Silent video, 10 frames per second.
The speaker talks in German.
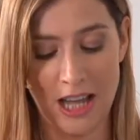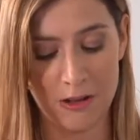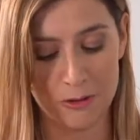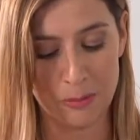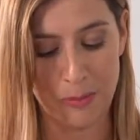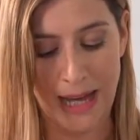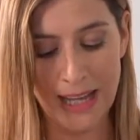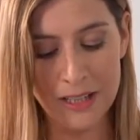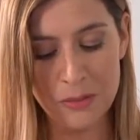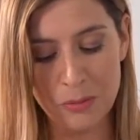auf
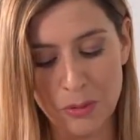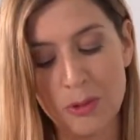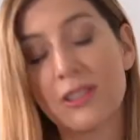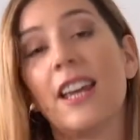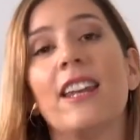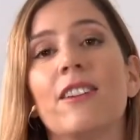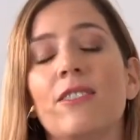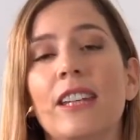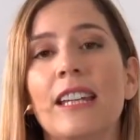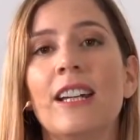
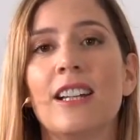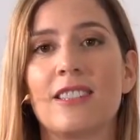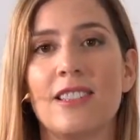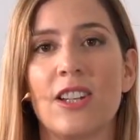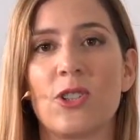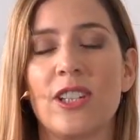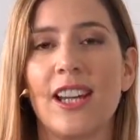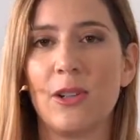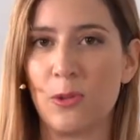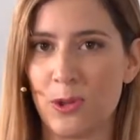
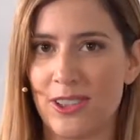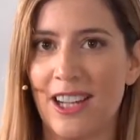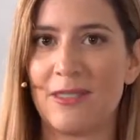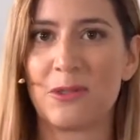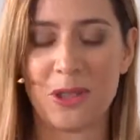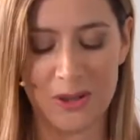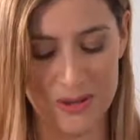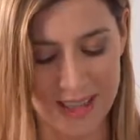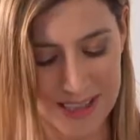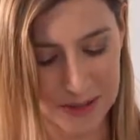bahn.nrw/dialog, da wo ihr
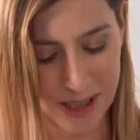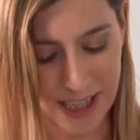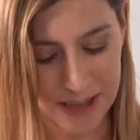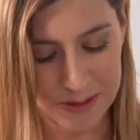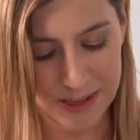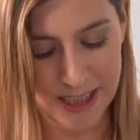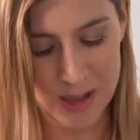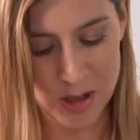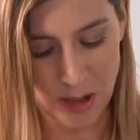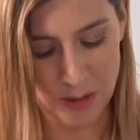uns also gerade
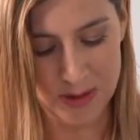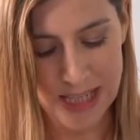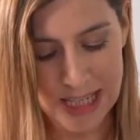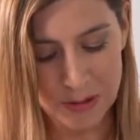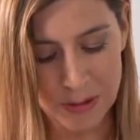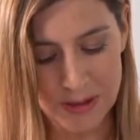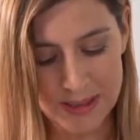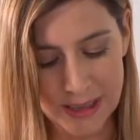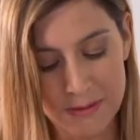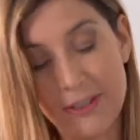vielleicht schaut. Und
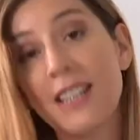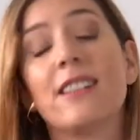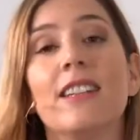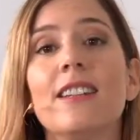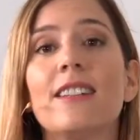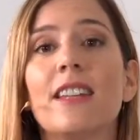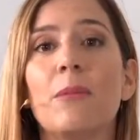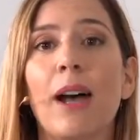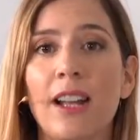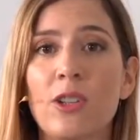ähm, wichtig,
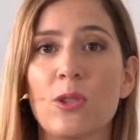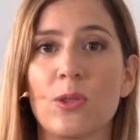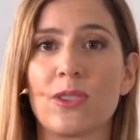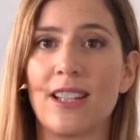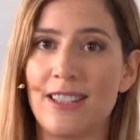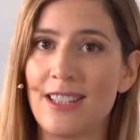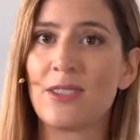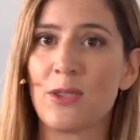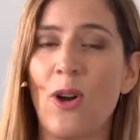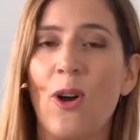im Anschluss an
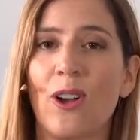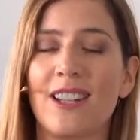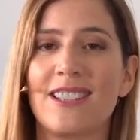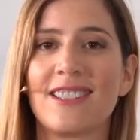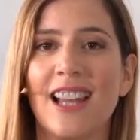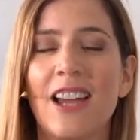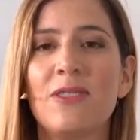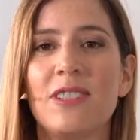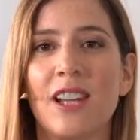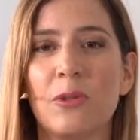diesen Talk, an diesen
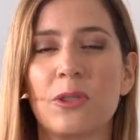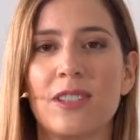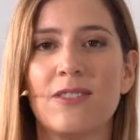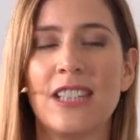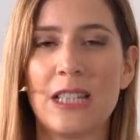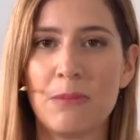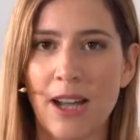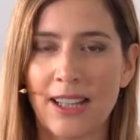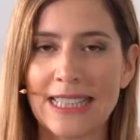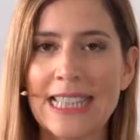Live-Dialog, den wir hier
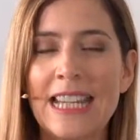machen,